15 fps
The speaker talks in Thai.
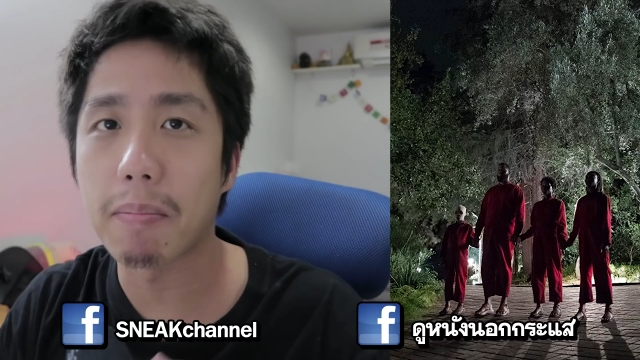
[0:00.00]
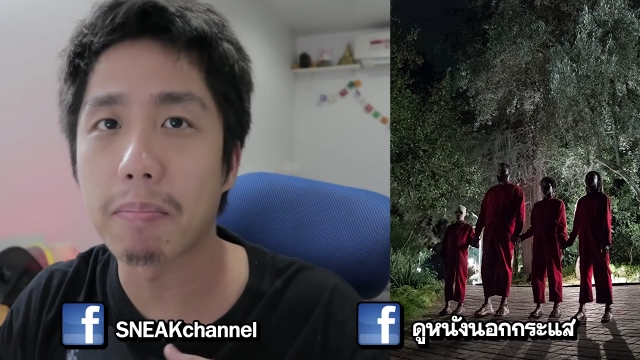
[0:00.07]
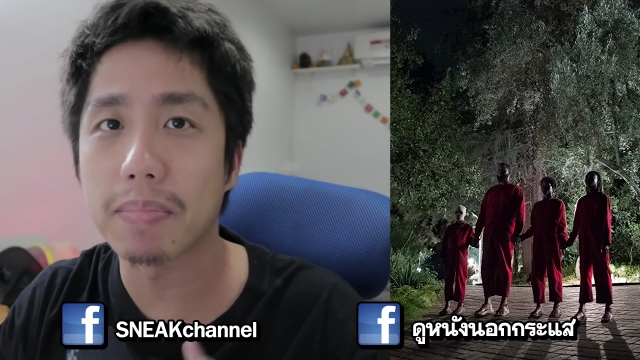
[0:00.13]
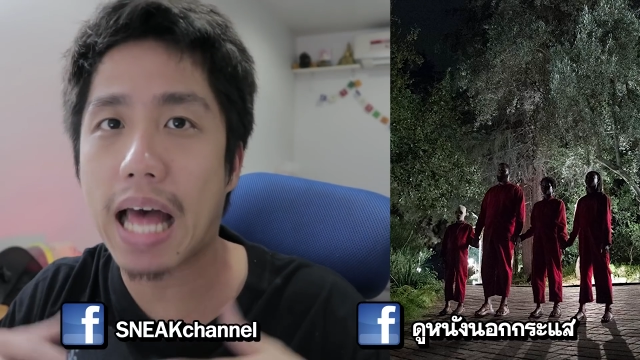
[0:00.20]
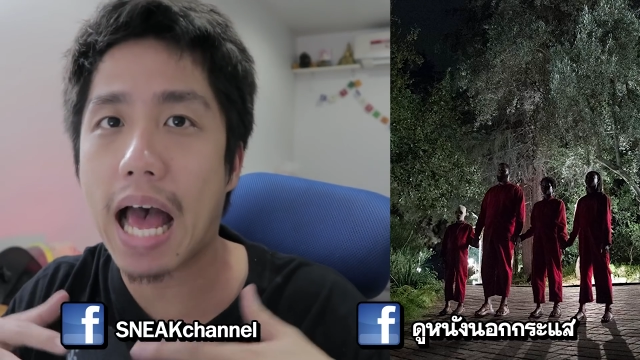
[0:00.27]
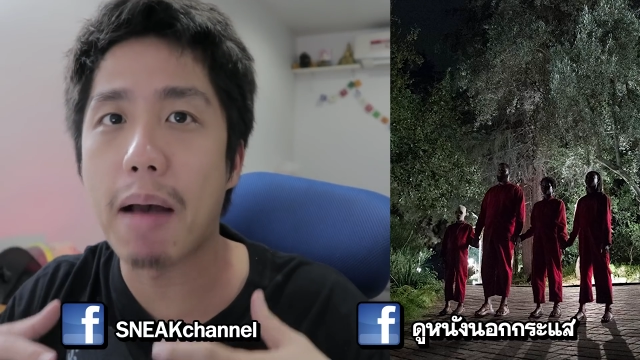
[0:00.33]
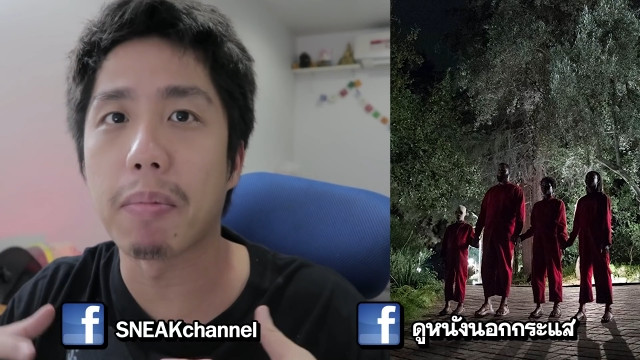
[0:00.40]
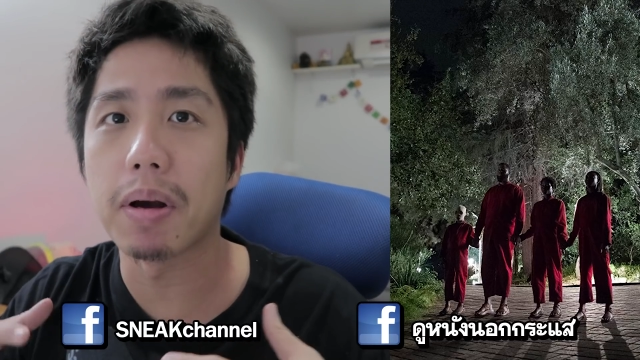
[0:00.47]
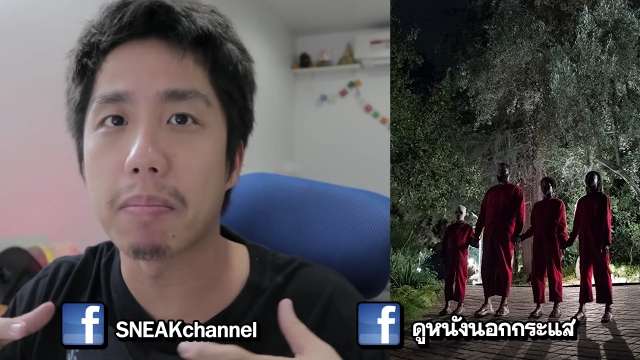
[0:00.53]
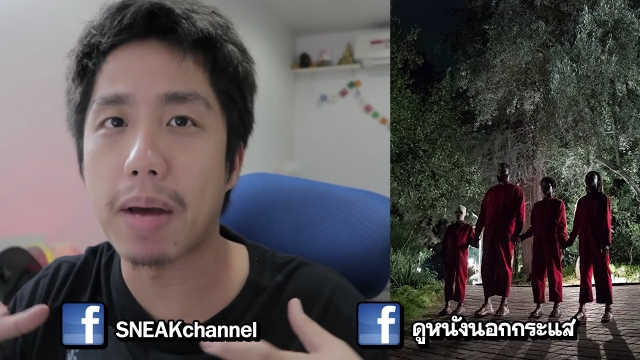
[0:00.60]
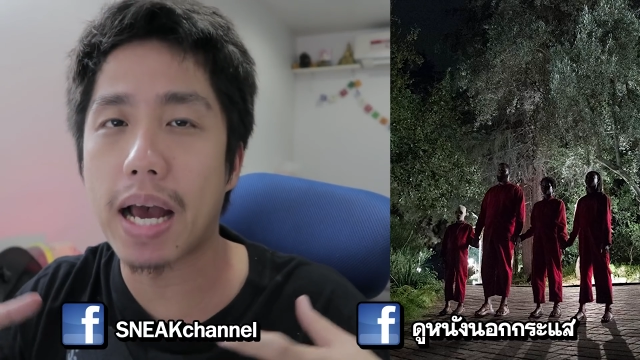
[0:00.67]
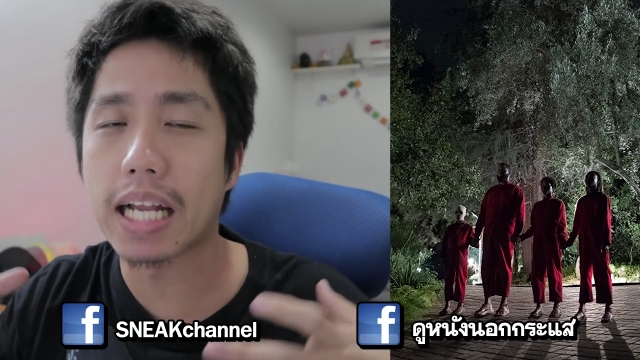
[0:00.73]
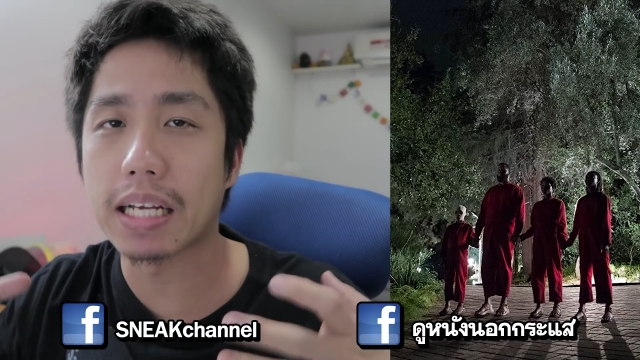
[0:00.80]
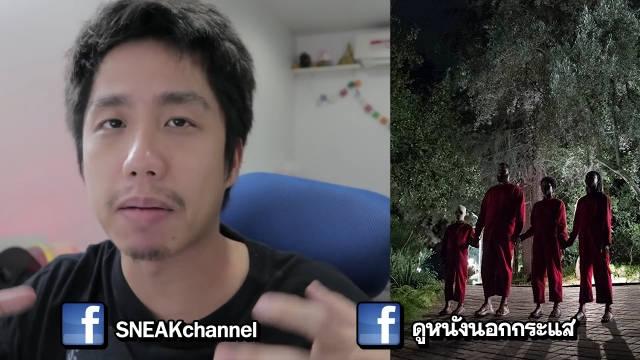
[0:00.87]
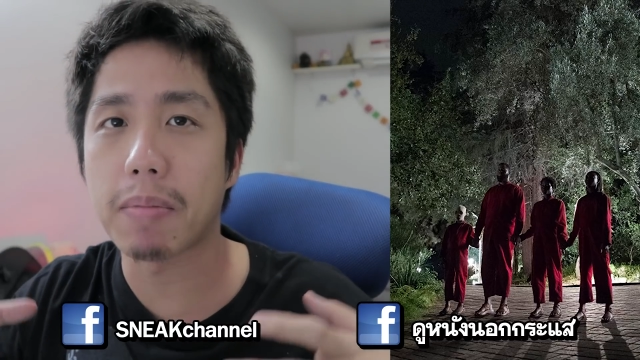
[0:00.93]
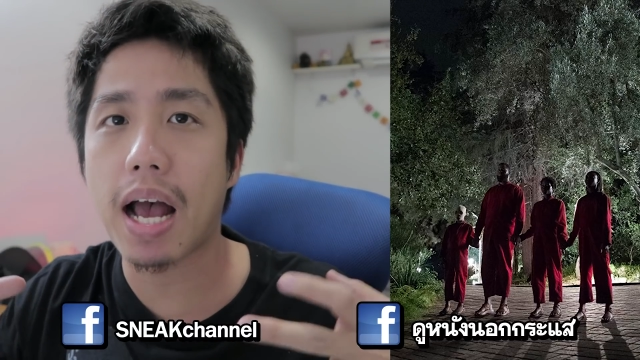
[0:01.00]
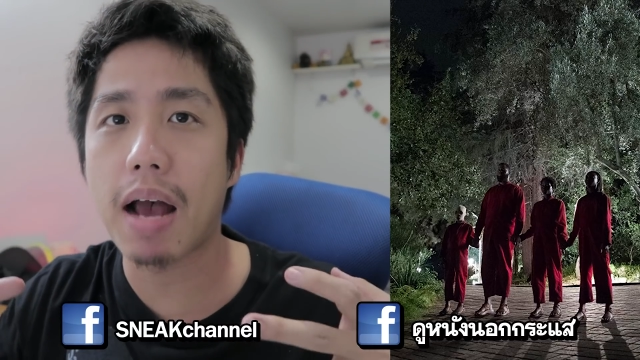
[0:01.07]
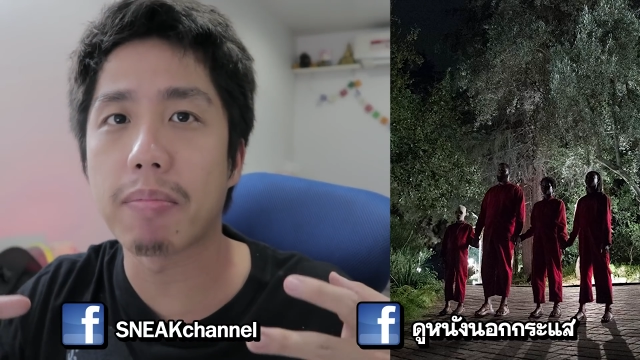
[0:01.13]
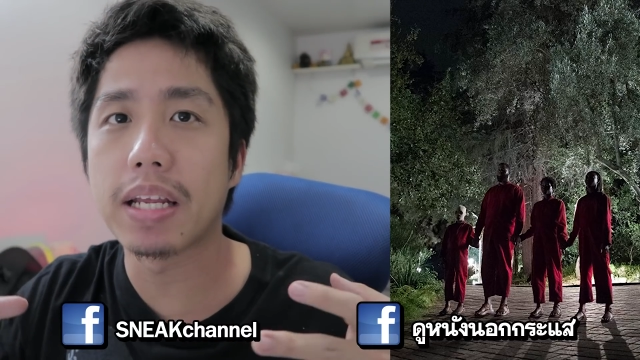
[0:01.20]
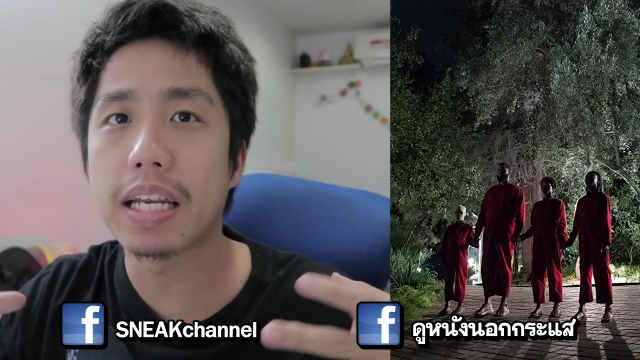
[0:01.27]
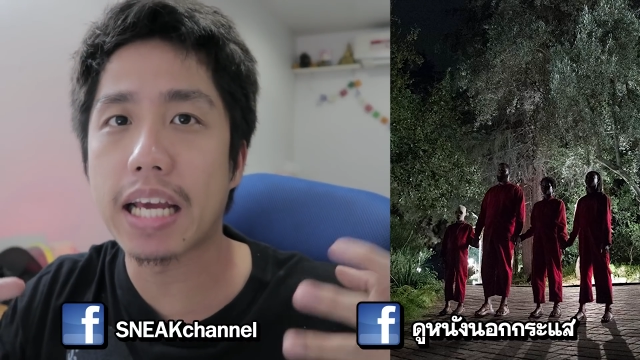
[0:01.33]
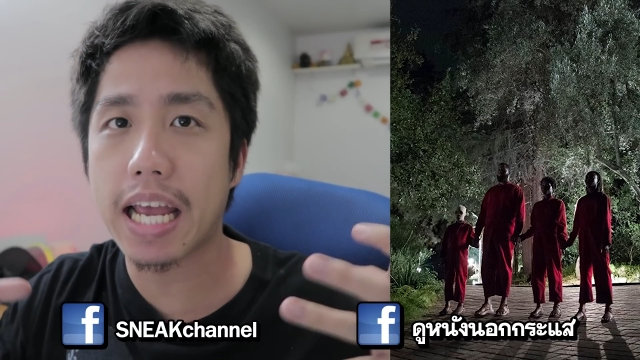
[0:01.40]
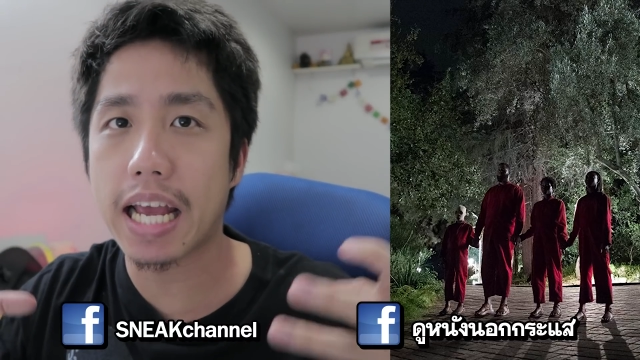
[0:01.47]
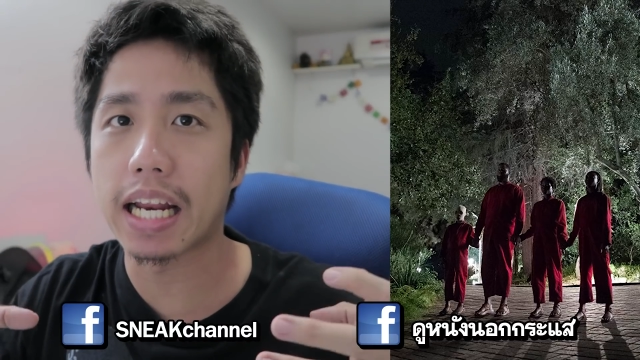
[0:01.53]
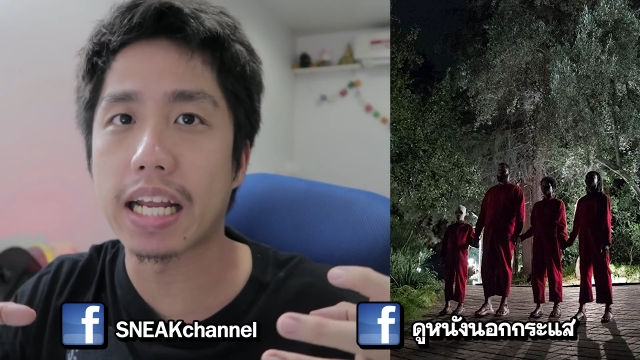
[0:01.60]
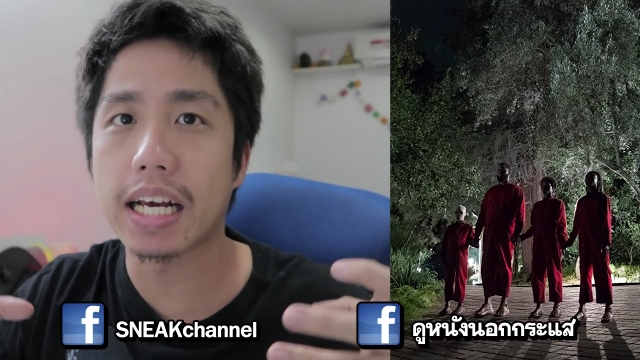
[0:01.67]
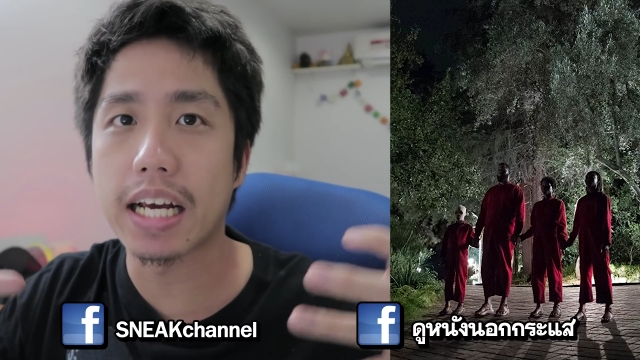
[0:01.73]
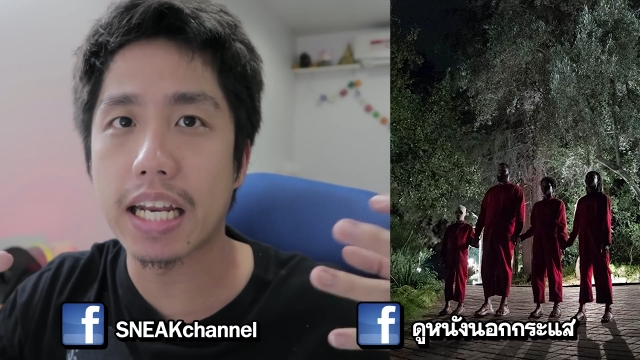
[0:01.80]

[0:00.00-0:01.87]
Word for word: ทำตามกันมาจากภาพที่นางเอก